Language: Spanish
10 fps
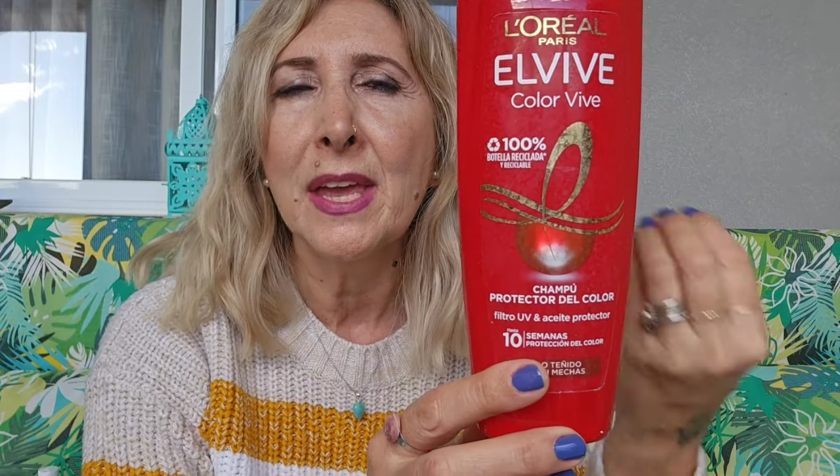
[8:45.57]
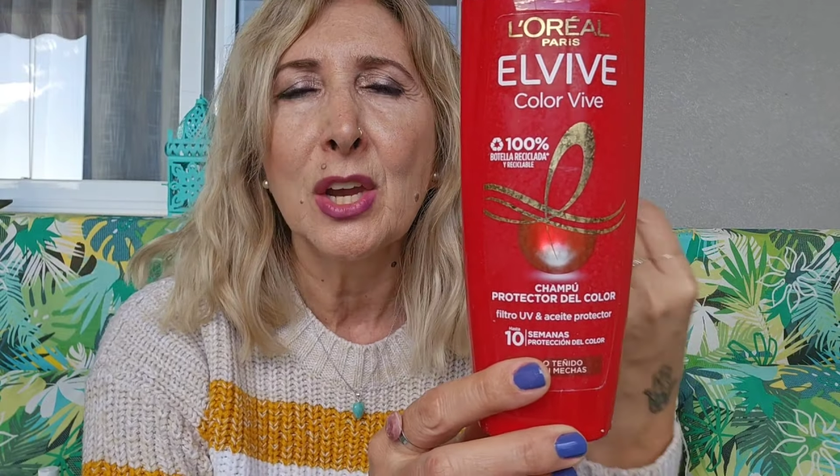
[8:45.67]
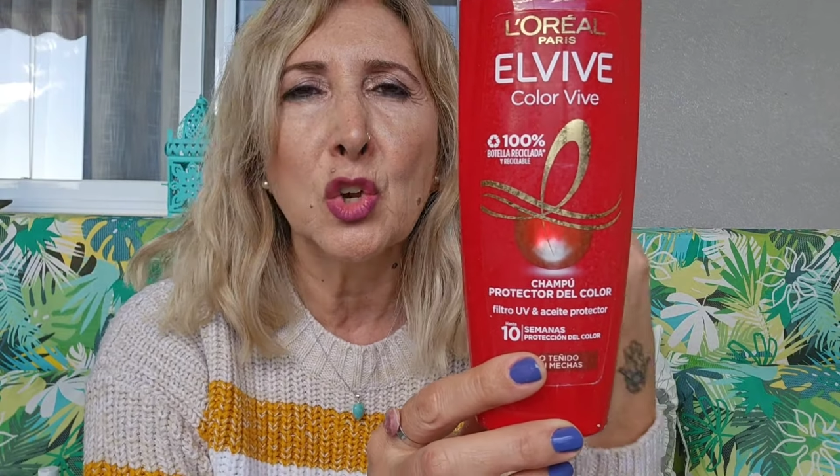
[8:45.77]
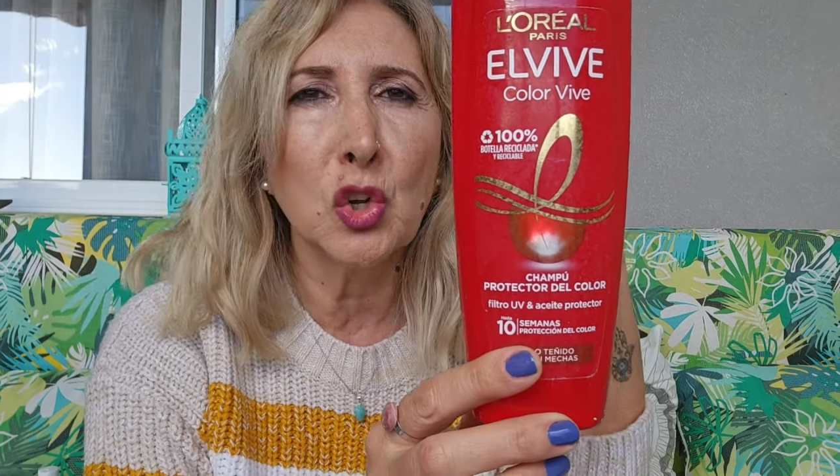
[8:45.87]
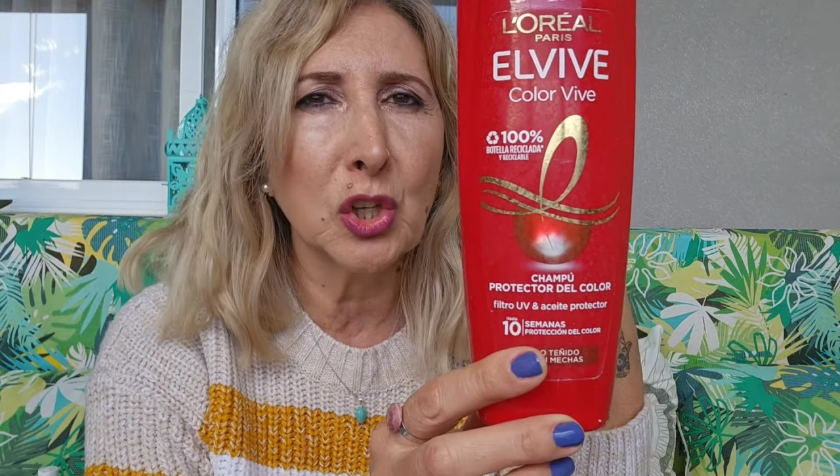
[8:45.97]

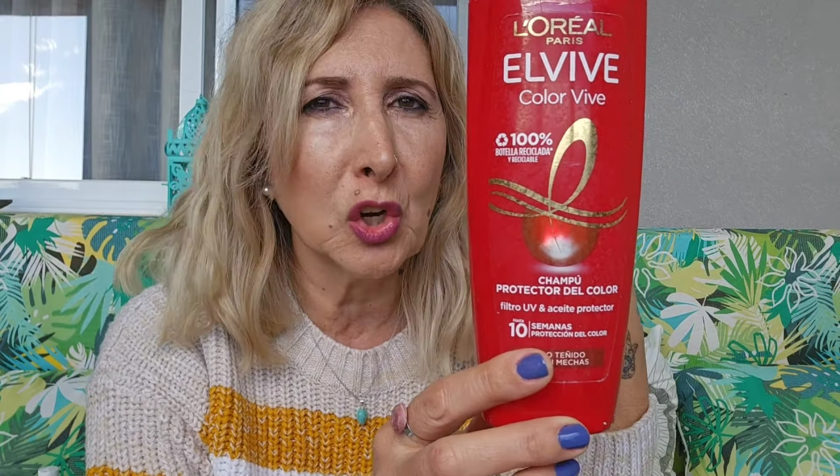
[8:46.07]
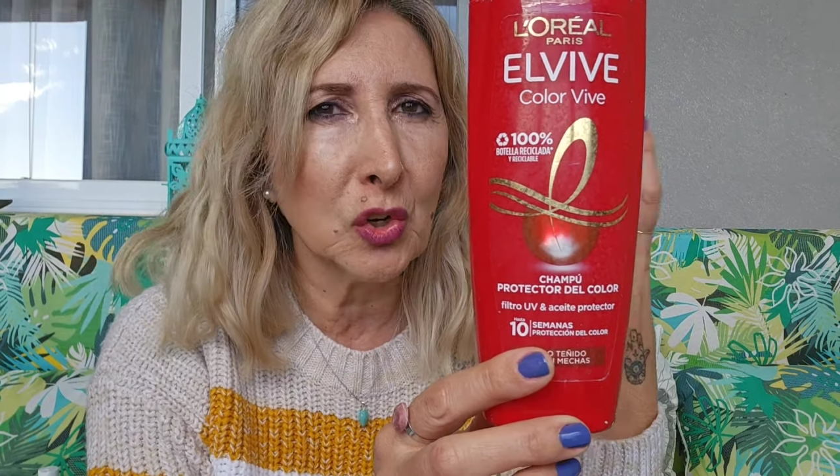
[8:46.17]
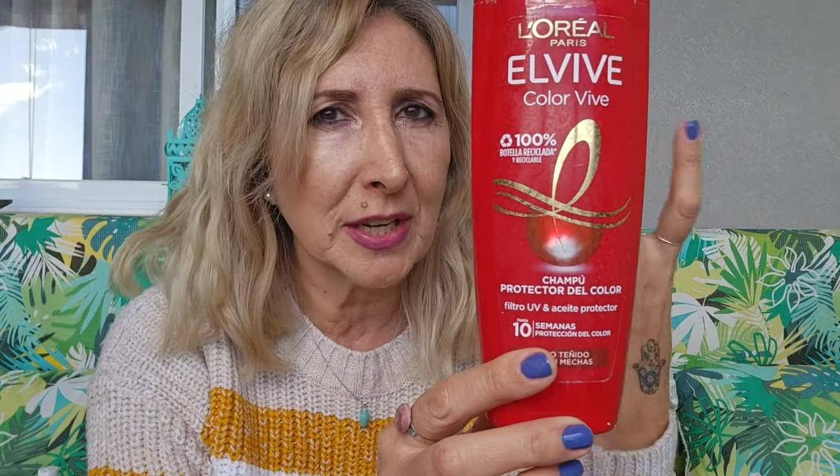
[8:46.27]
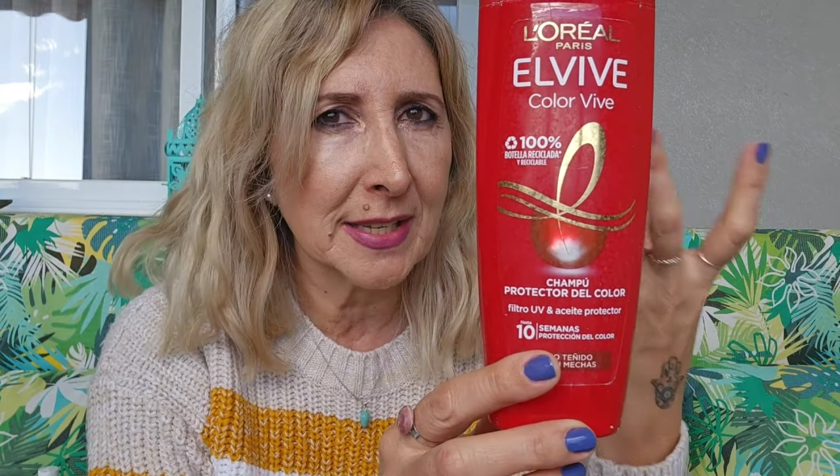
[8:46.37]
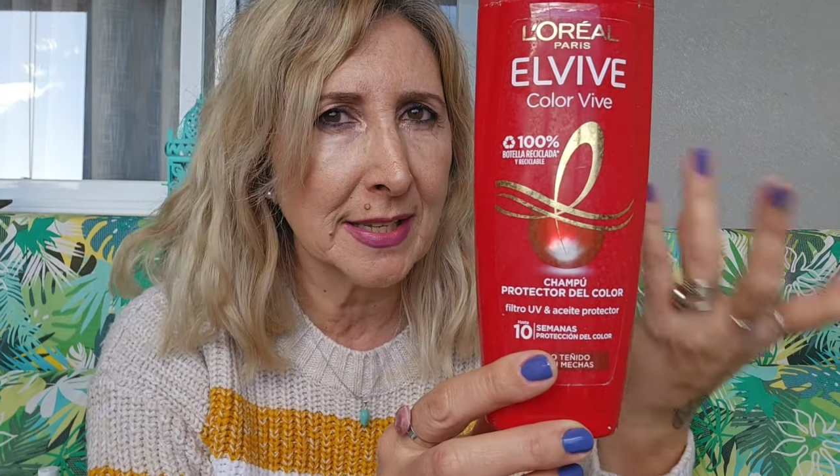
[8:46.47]
no te lo
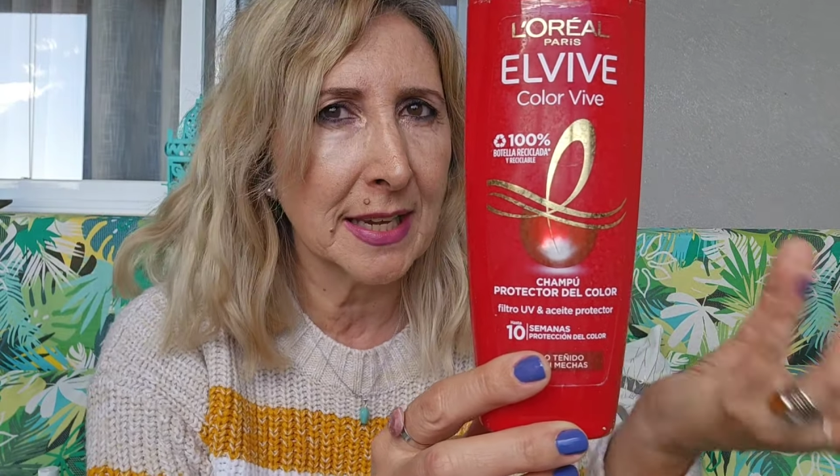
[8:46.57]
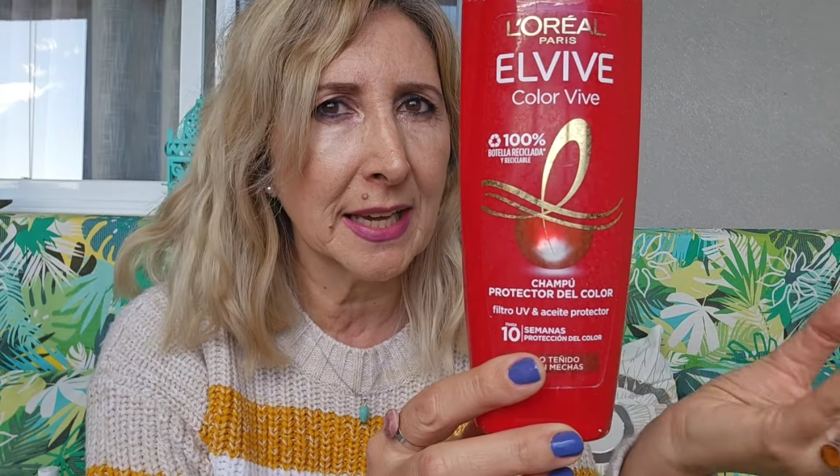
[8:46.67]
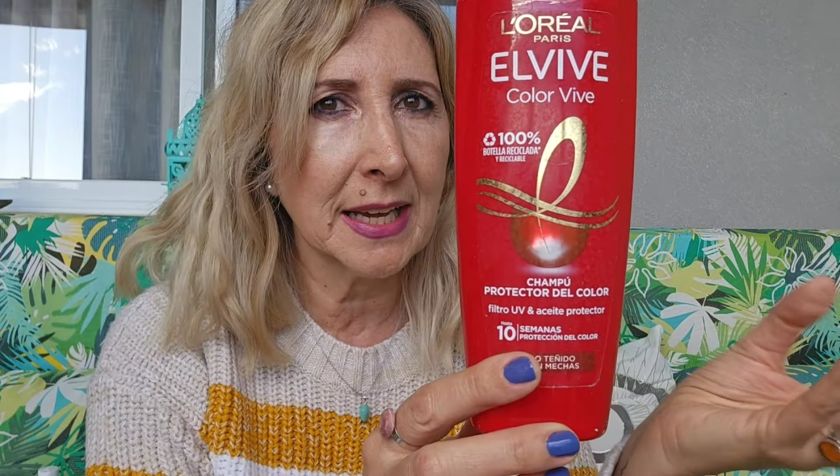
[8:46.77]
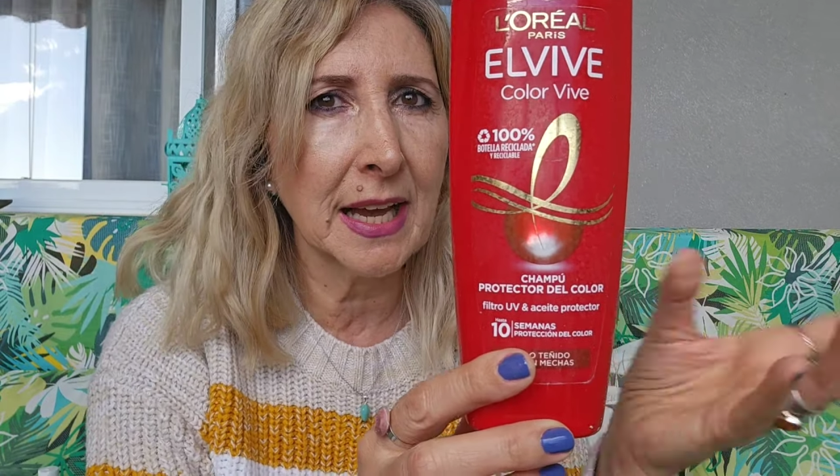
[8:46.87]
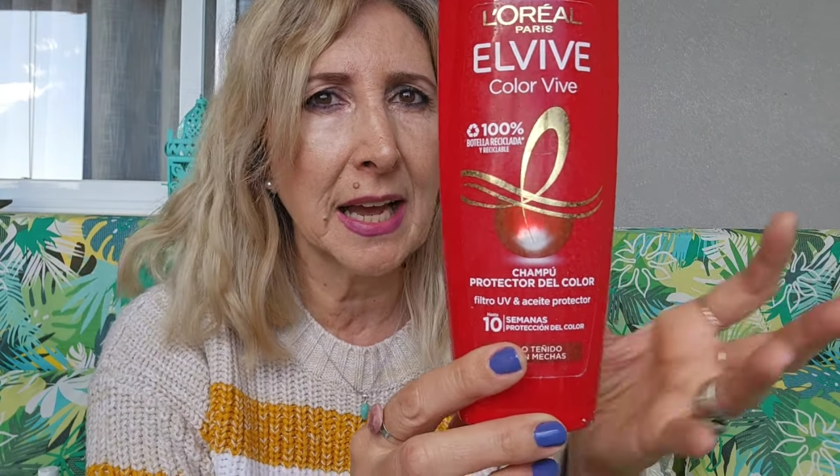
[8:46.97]

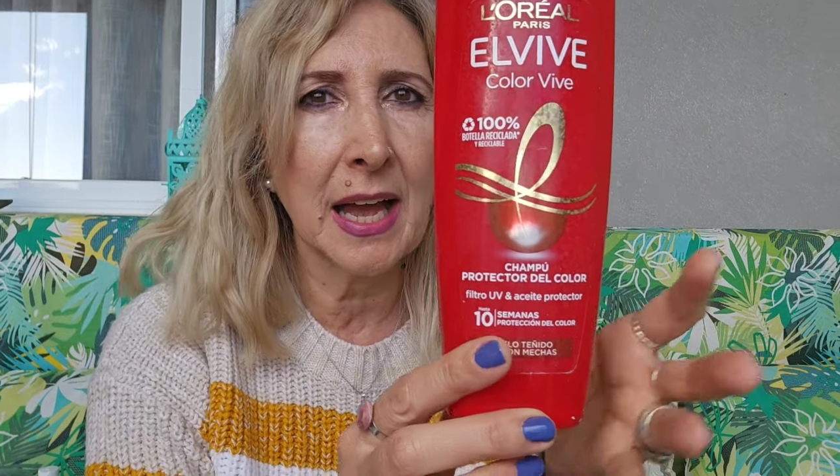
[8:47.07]
reseca,